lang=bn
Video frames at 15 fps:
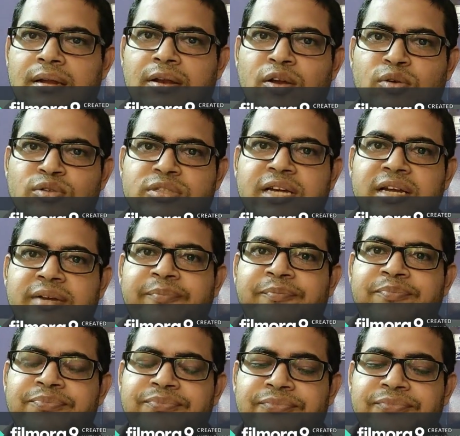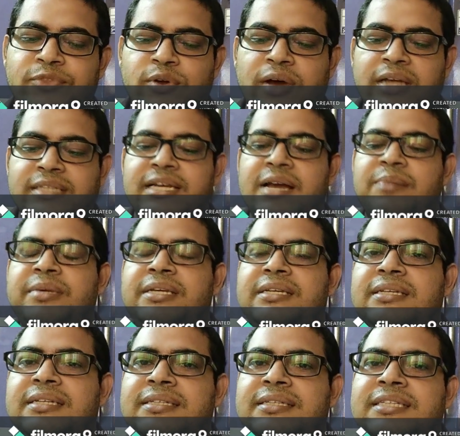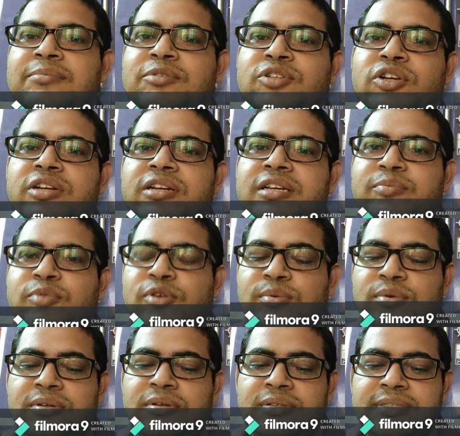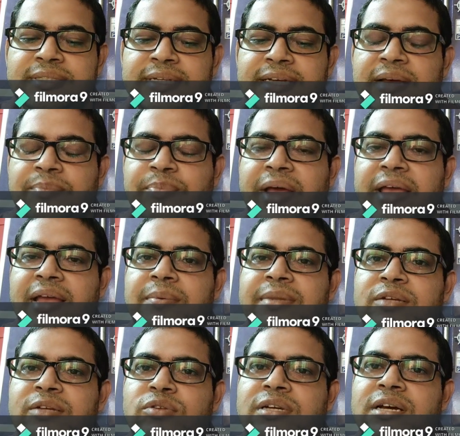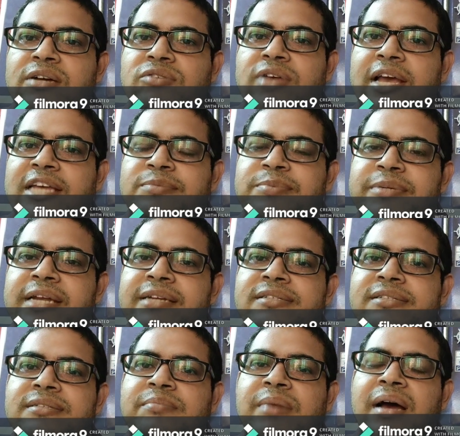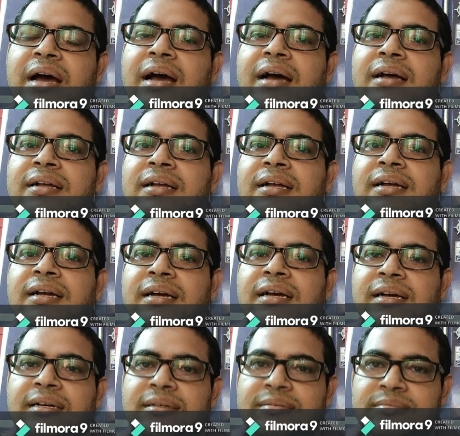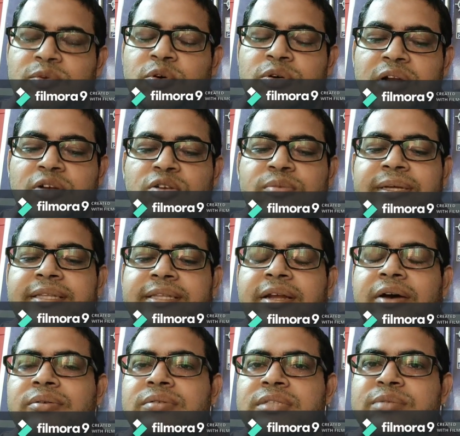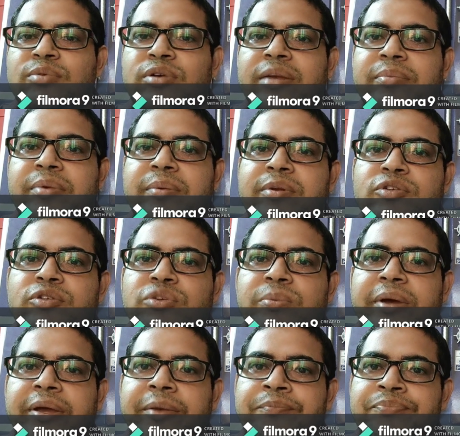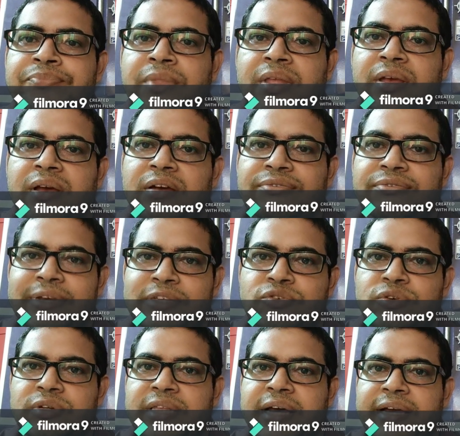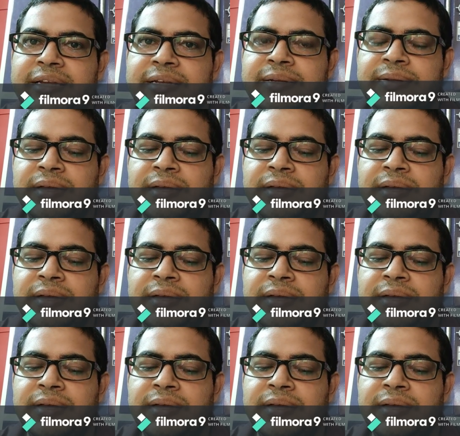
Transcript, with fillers: নমস্কার তো আজকে আমি যে বিষয়টা নিয়ে বলবো সেটা প্রায় আমাদের অধিকাংশ অ্যাসপিরেন্টস বা অন্যান্য ব্যক্তিরাও জীবনের বিভিন্ন সময়ে ফেস করে থাকেন